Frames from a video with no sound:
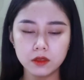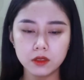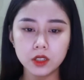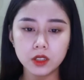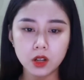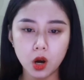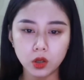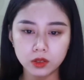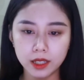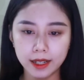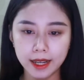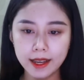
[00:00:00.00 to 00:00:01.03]
Nhưng con
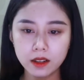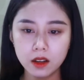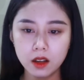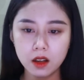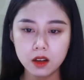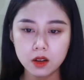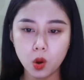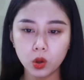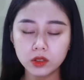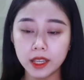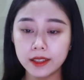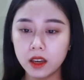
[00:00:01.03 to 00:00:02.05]
thì khác, con
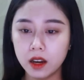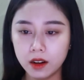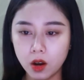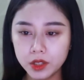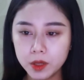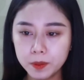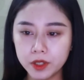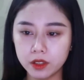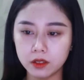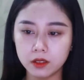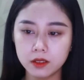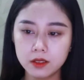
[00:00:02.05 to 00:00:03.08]
có thể nhờ nó giúp
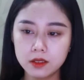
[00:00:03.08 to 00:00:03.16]
giường